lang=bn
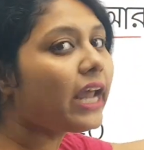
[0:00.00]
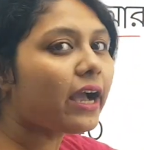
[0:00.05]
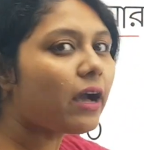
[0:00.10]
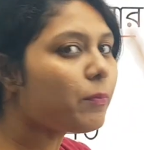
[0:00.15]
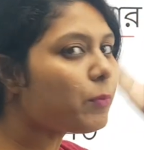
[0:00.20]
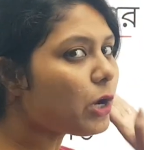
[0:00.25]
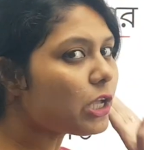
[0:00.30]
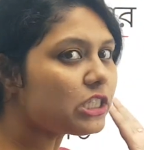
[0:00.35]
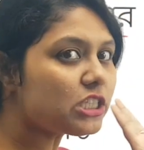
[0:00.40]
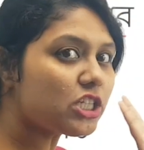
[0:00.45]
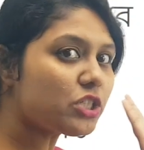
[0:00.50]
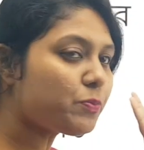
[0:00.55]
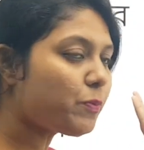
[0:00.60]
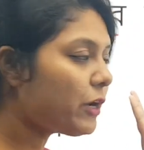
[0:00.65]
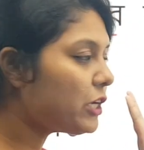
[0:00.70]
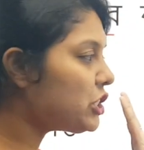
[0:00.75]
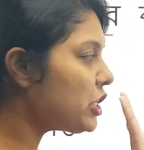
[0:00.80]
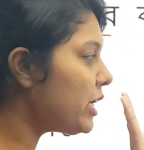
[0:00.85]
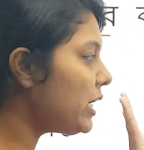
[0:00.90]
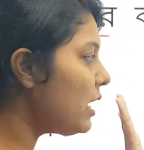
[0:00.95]
টাকা পঞ্চাশ
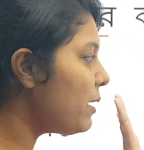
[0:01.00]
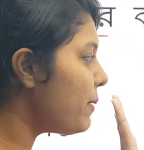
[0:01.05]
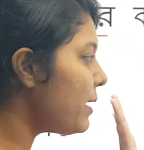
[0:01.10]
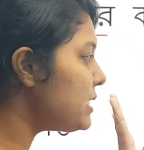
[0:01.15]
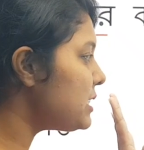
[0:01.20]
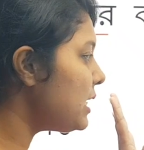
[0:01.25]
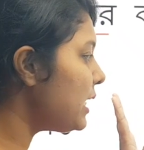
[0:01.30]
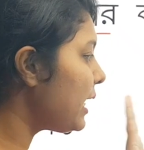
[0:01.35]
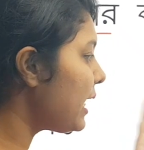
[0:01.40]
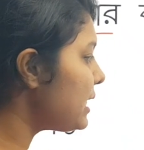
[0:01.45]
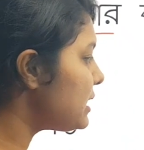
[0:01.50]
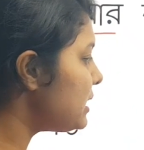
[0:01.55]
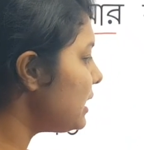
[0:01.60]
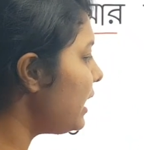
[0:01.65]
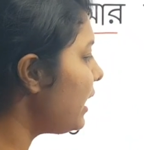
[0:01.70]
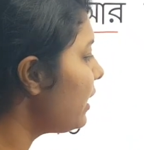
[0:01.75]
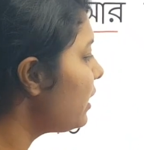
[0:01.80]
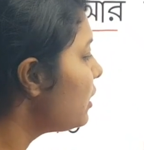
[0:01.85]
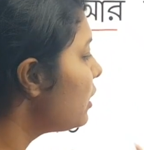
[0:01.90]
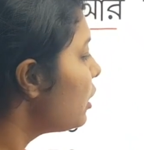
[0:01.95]
পয়সা নিয়ে বাজারে
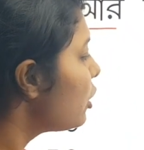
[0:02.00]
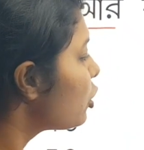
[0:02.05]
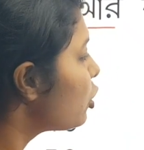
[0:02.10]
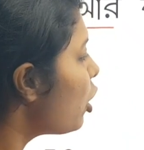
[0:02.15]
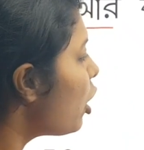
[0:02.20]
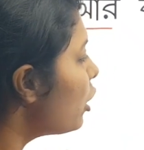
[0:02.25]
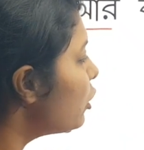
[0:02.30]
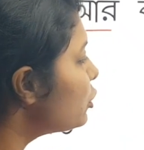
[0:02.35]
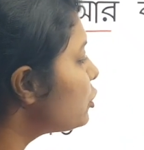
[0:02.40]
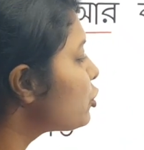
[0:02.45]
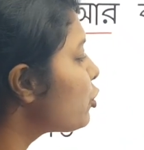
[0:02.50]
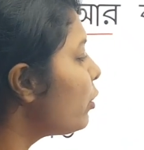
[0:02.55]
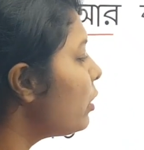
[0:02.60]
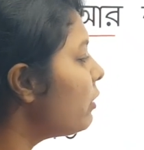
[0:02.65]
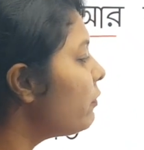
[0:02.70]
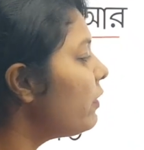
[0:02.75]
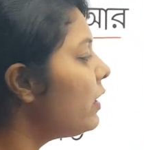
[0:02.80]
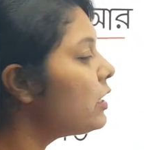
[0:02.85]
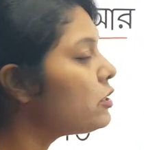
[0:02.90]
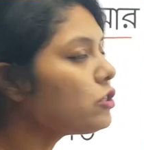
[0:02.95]
গেছিলে খরচ
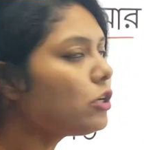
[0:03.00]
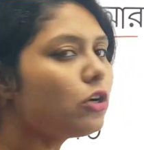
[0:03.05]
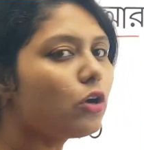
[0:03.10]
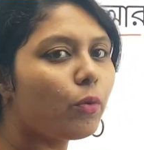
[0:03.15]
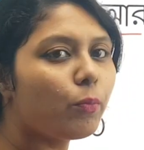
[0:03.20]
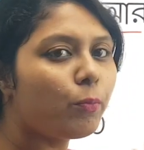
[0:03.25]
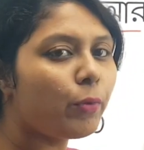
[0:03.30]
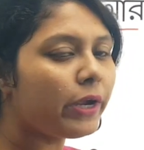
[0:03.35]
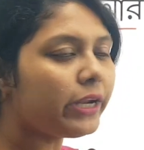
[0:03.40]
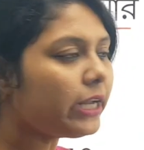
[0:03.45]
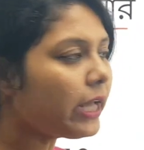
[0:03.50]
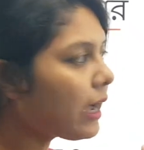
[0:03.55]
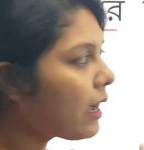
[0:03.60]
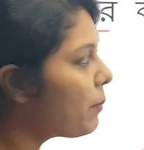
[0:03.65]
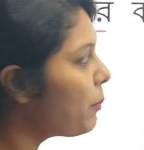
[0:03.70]
করে ফেলেছো নব্বই টাকা